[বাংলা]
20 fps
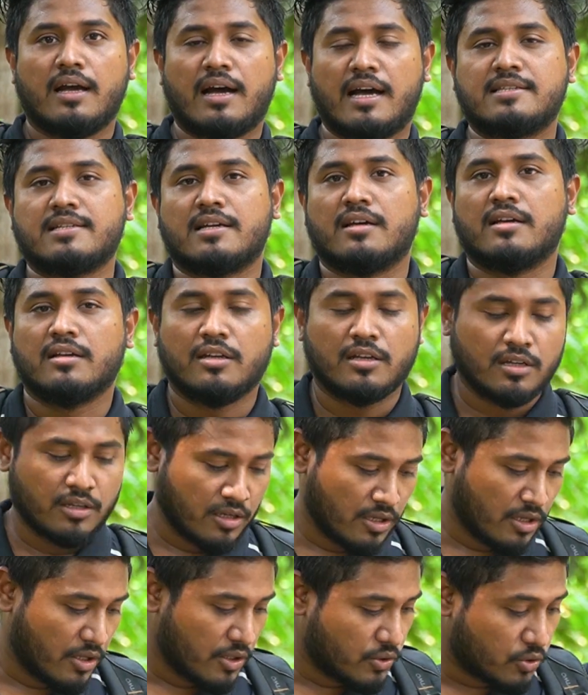আচ্ছা
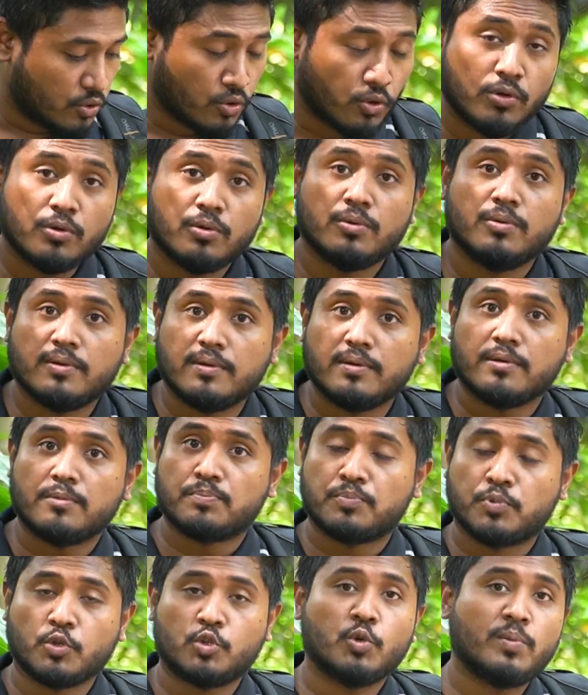তো
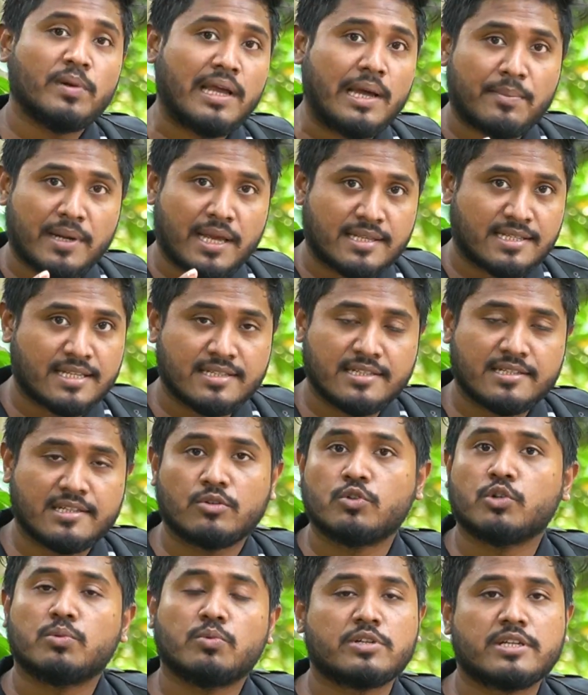প্রথমে আমরা আজকে যেটা
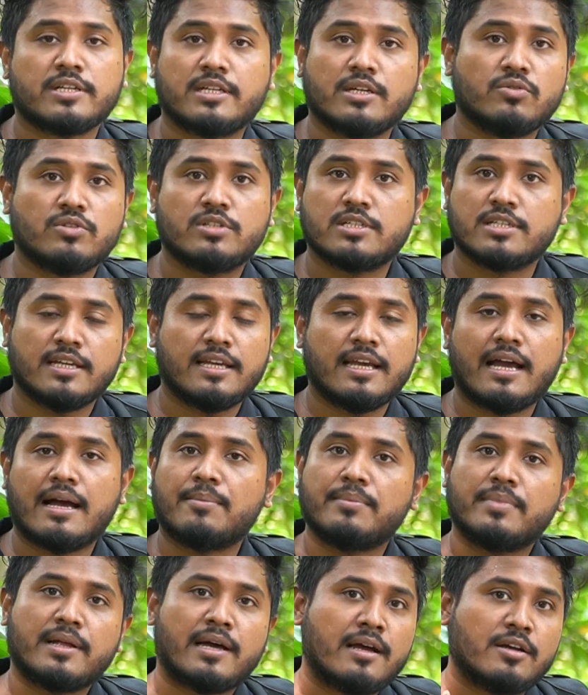করব সেটা হচ্ছে
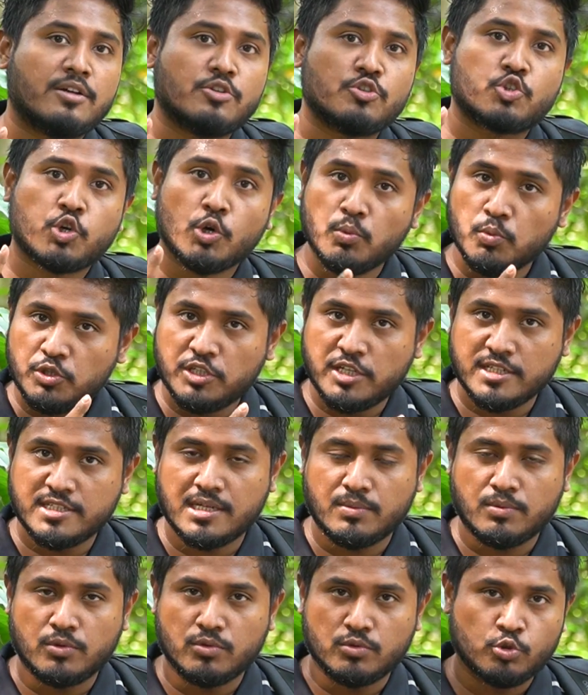আমরা সমুদ্রে
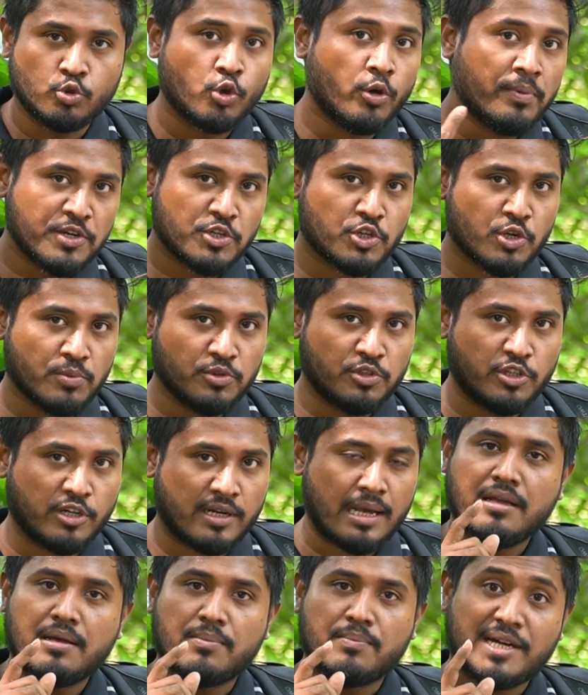যাব গভীর সমুদ্রে
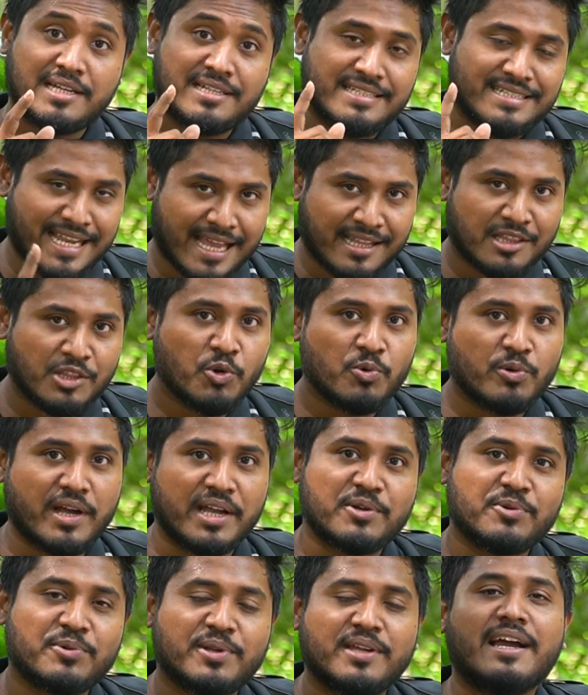না বাট চাঁদ
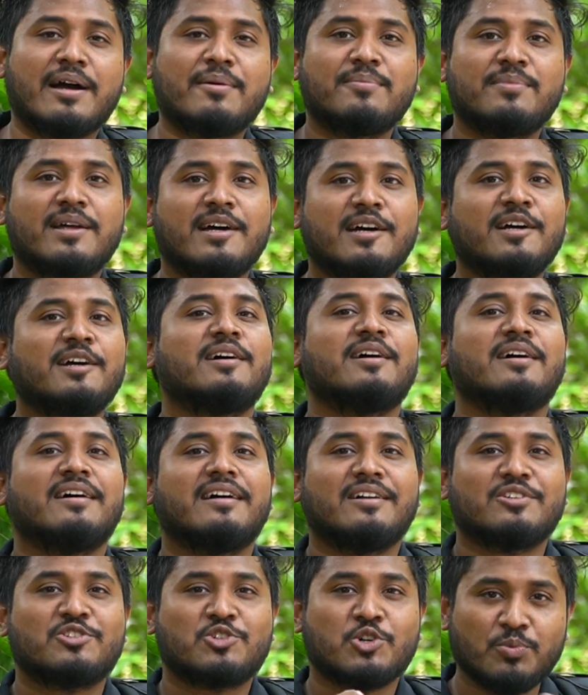নৌকায় করে আমরা
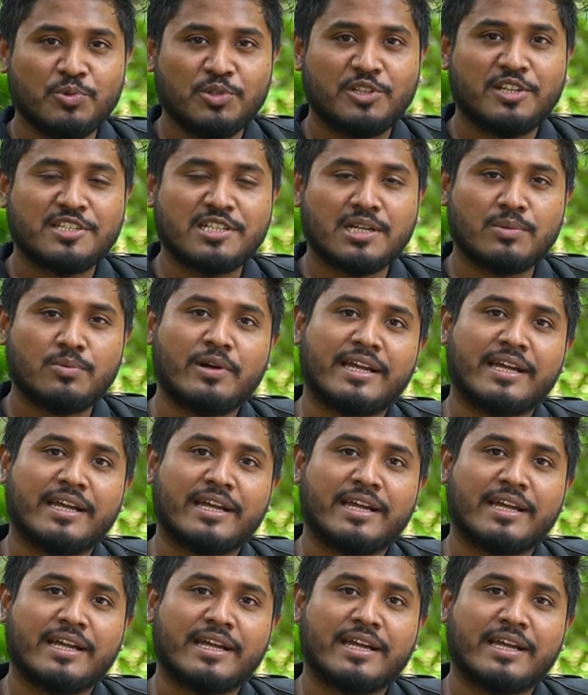সমুদ্রে যাব